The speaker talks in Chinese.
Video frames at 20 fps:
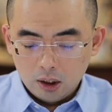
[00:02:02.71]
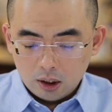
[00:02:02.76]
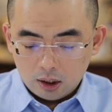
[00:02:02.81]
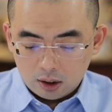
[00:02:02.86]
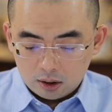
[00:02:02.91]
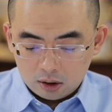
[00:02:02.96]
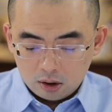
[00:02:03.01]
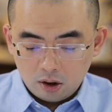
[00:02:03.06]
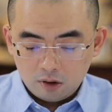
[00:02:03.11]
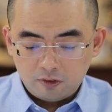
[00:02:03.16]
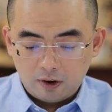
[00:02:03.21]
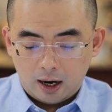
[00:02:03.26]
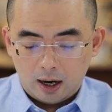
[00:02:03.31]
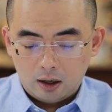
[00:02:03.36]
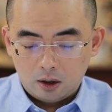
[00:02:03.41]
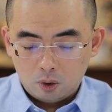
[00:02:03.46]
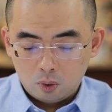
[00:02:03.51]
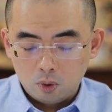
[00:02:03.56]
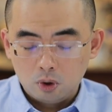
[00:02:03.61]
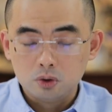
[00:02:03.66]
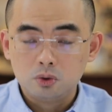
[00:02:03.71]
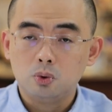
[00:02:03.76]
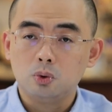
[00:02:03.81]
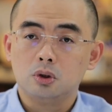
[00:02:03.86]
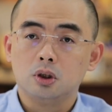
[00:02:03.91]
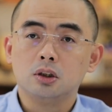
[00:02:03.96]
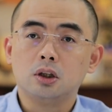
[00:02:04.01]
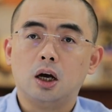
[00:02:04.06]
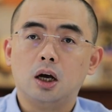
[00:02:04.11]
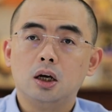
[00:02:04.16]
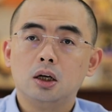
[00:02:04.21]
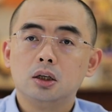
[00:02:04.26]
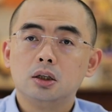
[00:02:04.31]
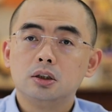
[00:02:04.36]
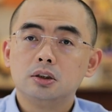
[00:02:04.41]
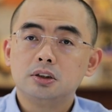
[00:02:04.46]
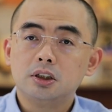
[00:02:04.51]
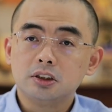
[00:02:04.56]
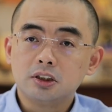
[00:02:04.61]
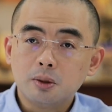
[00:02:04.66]
合法获取的呢
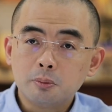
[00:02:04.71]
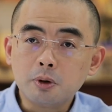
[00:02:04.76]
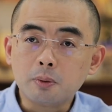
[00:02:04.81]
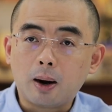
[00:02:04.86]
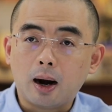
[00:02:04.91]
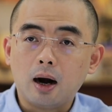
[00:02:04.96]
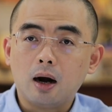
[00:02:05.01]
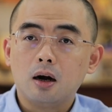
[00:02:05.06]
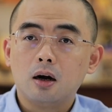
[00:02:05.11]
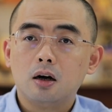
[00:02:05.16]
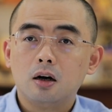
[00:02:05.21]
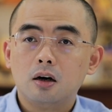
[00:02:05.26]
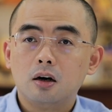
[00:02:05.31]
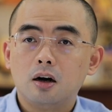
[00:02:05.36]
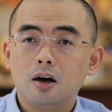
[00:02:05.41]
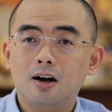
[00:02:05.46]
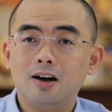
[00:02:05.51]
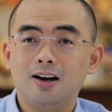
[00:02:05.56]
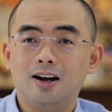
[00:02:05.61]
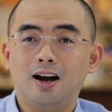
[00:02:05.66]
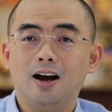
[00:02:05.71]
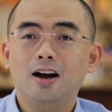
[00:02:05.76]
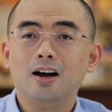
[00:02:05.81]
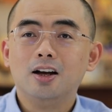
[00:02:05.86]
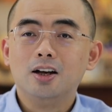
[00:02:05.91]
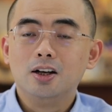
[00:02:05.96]
这些密码。啊，